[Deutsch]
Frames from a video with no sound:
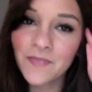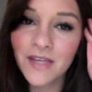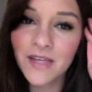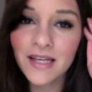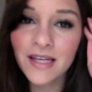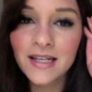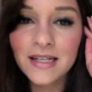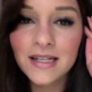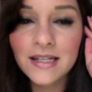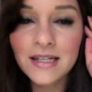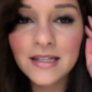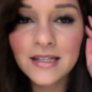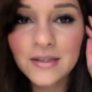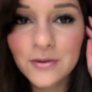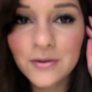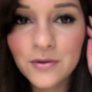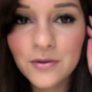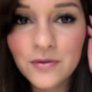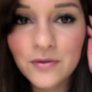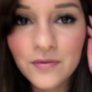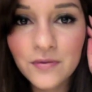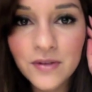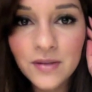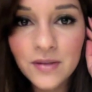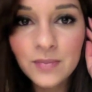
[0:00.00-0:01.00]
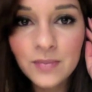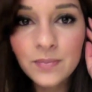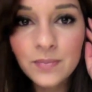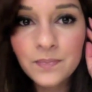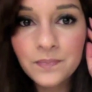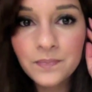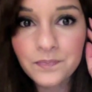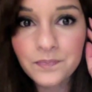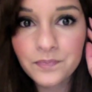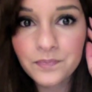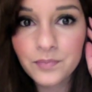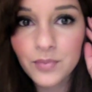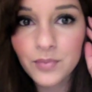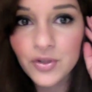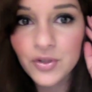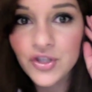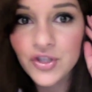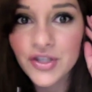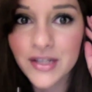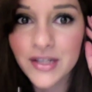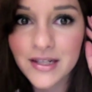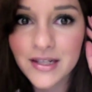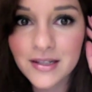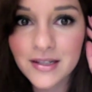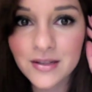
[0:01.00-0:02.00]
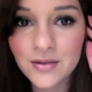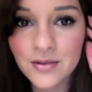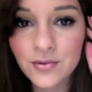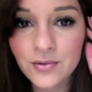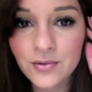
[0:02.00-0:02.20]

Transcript: endlich irgendwie bestellen zu